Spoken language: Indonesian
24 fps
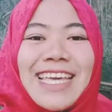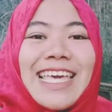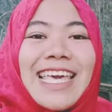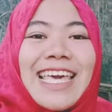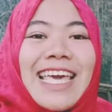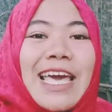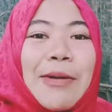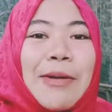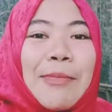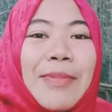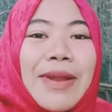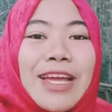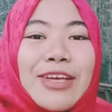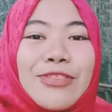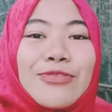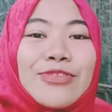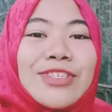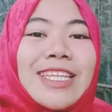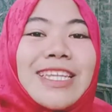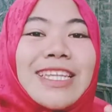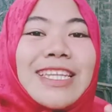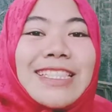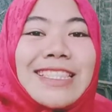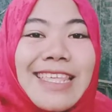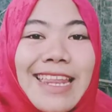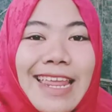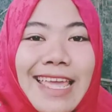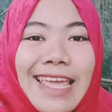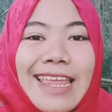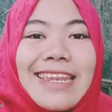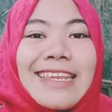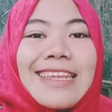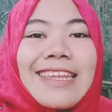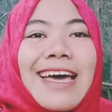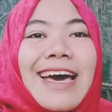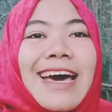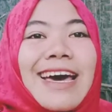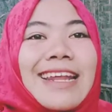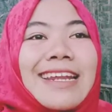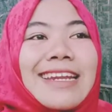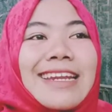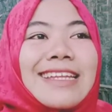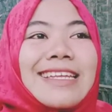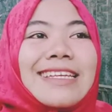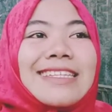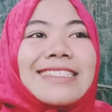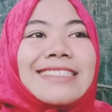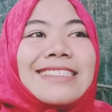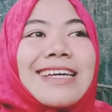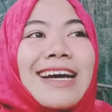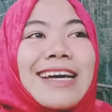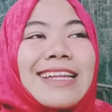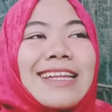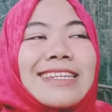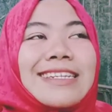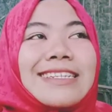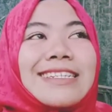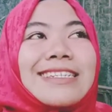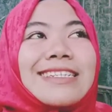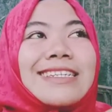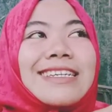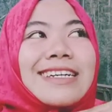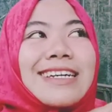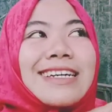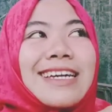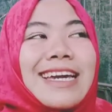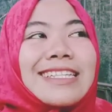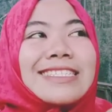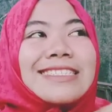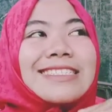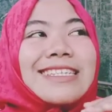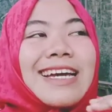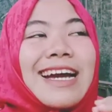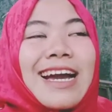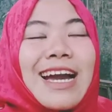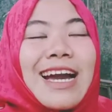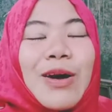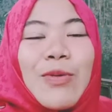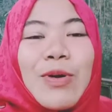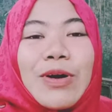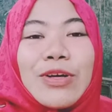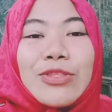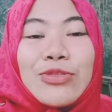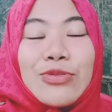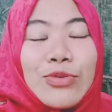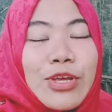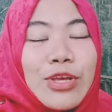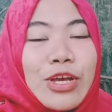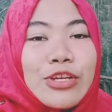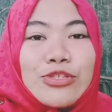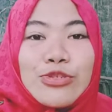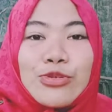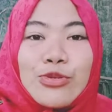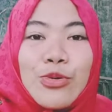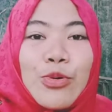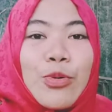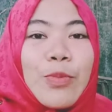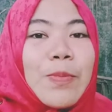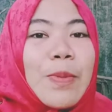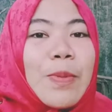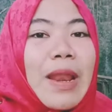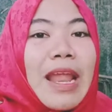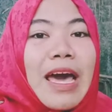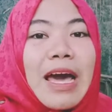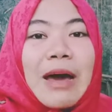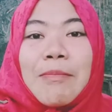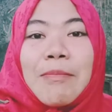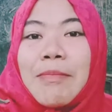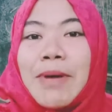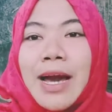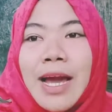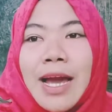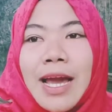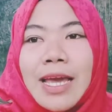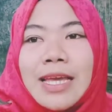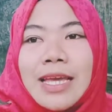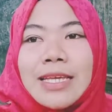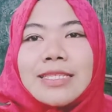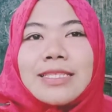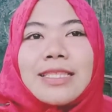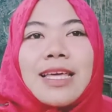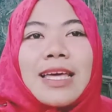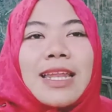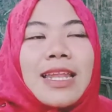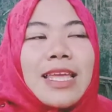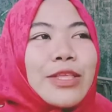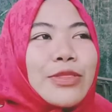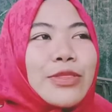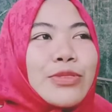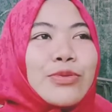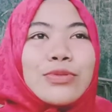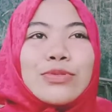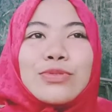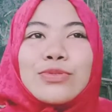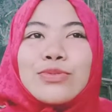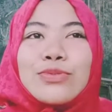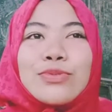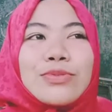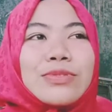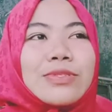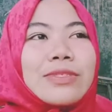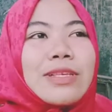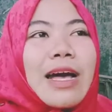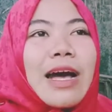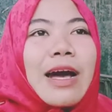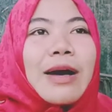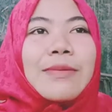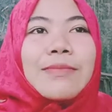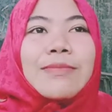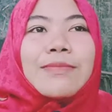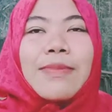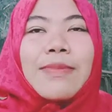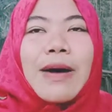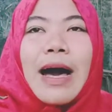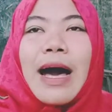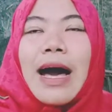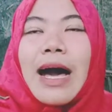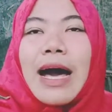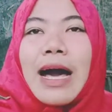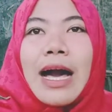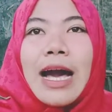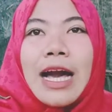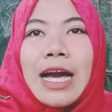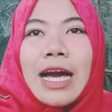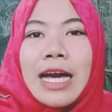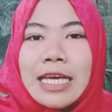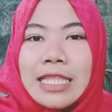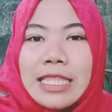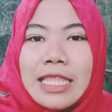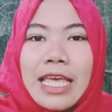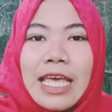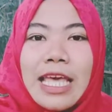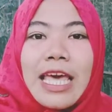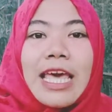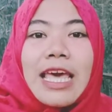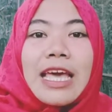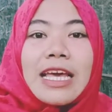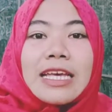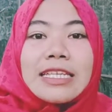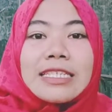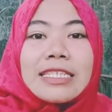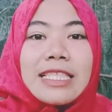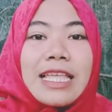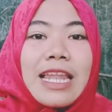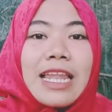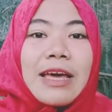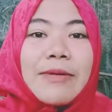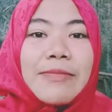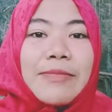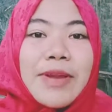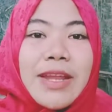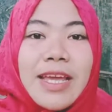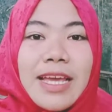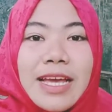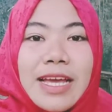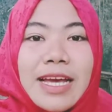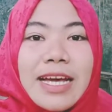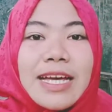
mereka tuh jadi tren dari ja dengan jangka waktu yang cukup lama guys dan itu susah banget setelah mereka